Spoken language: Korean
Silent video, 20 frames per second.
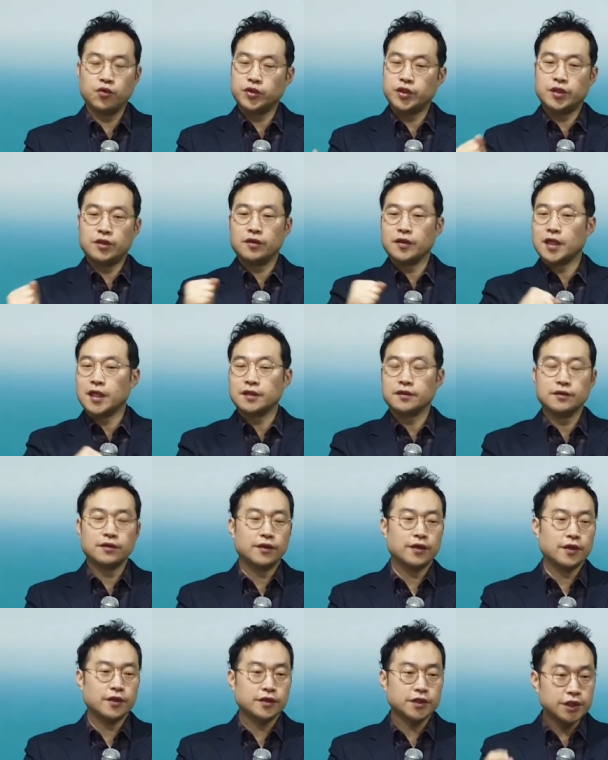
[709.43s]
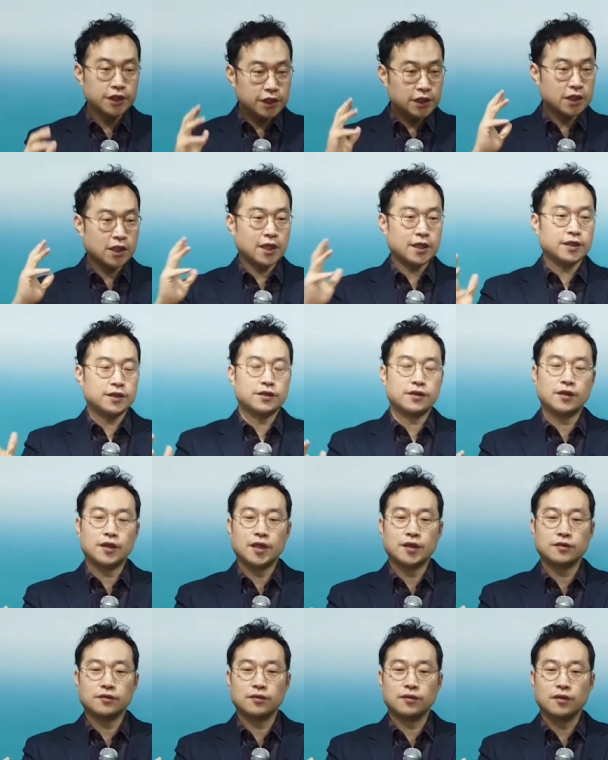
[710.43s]
못 일어나는 거예요. 의지가
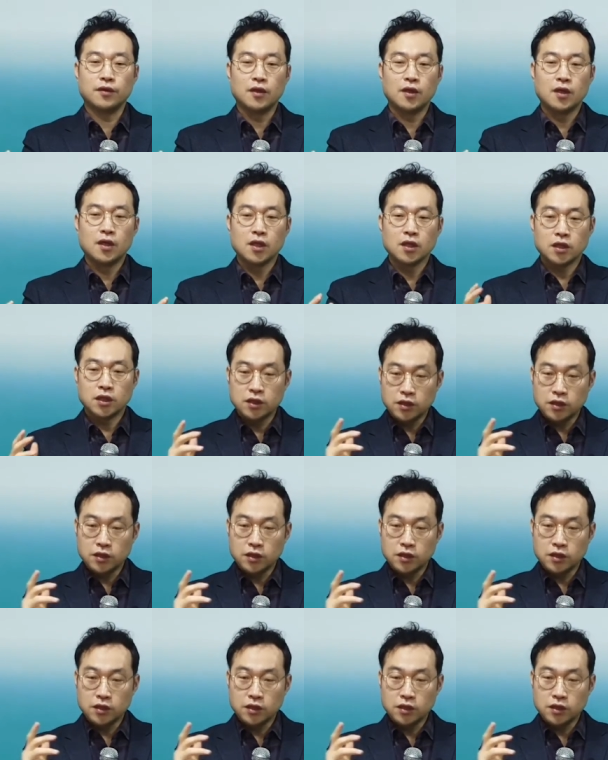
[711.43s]
있더라도.